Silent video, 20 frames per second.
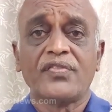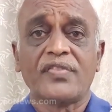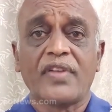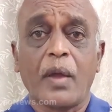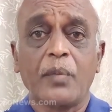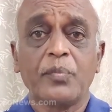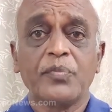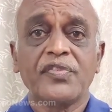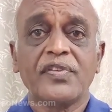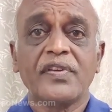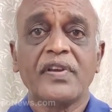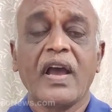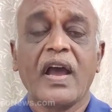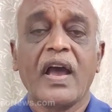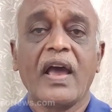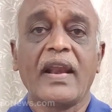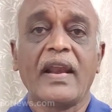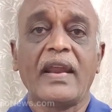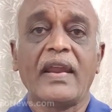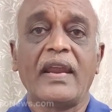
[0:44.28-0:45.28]

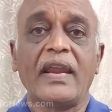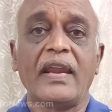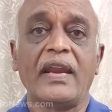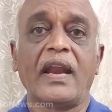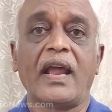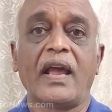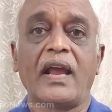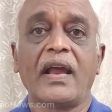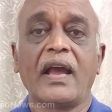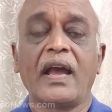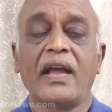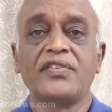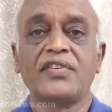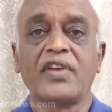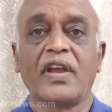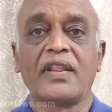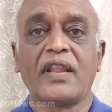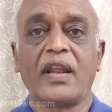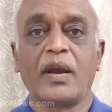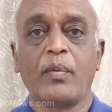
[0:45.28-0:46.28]
సంస్కారహీనంగా
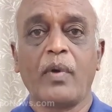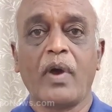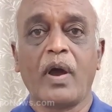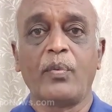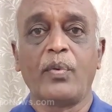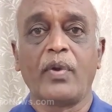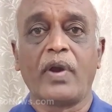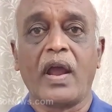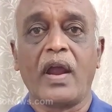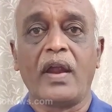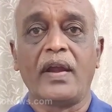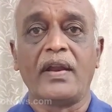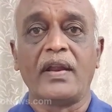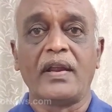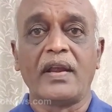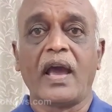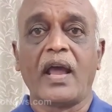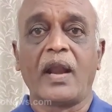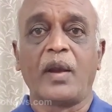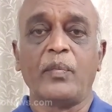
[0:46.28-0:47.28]
చంద్రబాబు నాయుడు
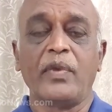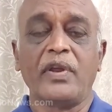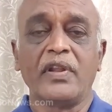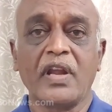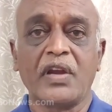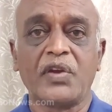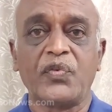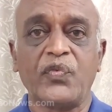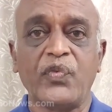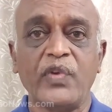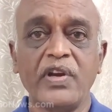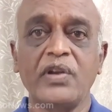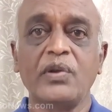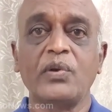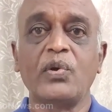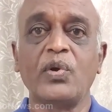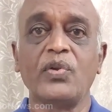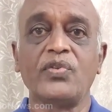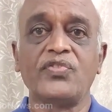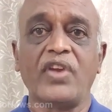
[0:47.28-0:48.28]
గారి మీద
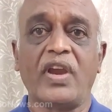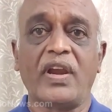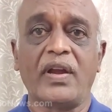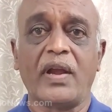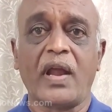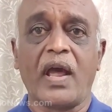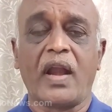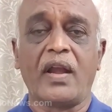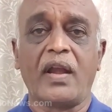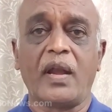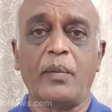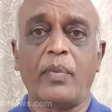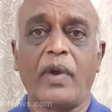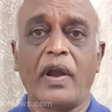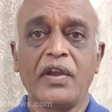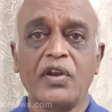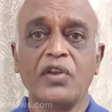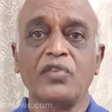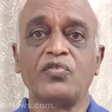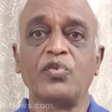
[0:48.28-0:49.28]
ట్వీట్లు చేయడాన్ని
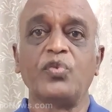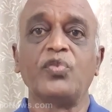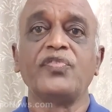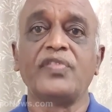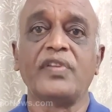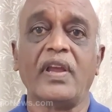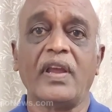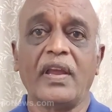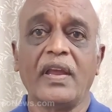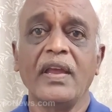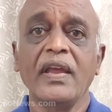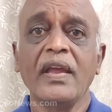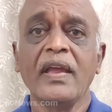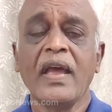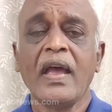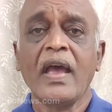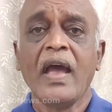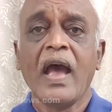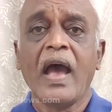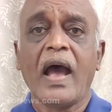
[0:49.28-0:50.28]
బట్టి చూస్తే
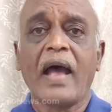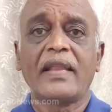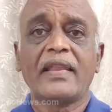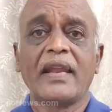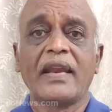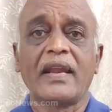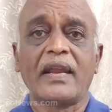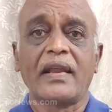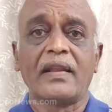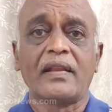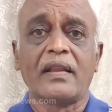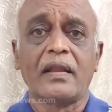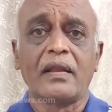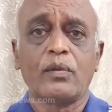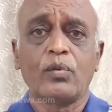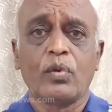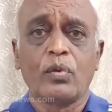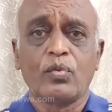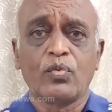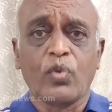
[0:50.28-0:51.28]
అతనికి
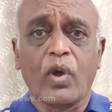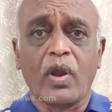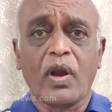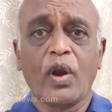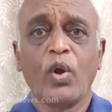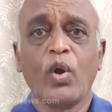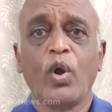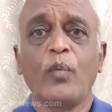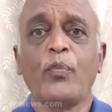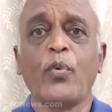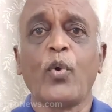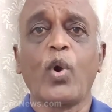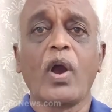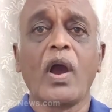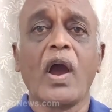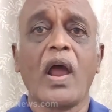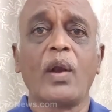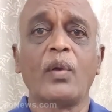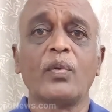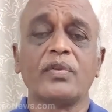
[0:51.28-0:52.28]
త్వరలో
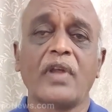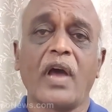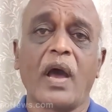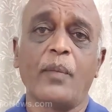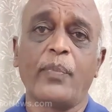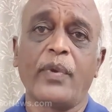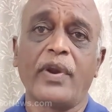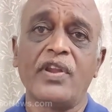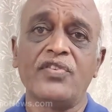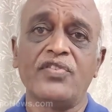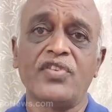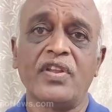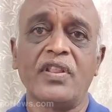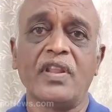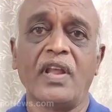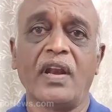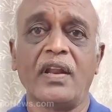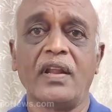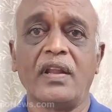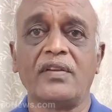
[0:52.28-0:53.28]
పోగాలం
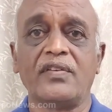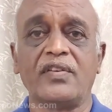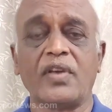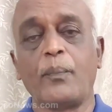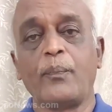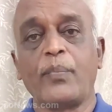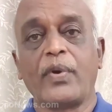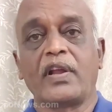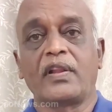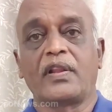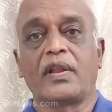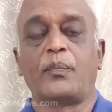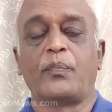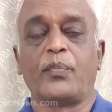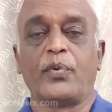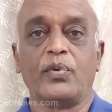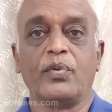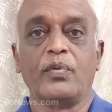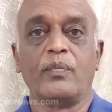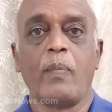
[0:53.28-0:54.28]
దాపరించిందని చెప్పక
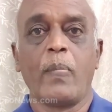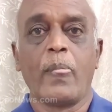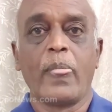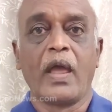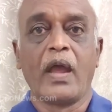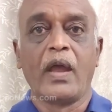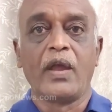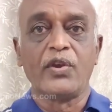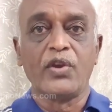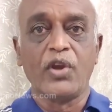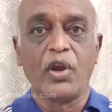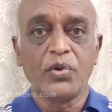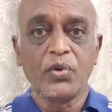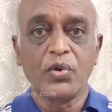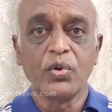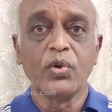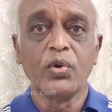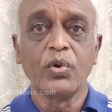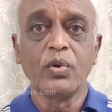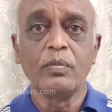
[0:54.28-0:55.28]
తప్పదు
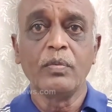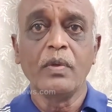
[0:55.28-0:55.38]
ఎటు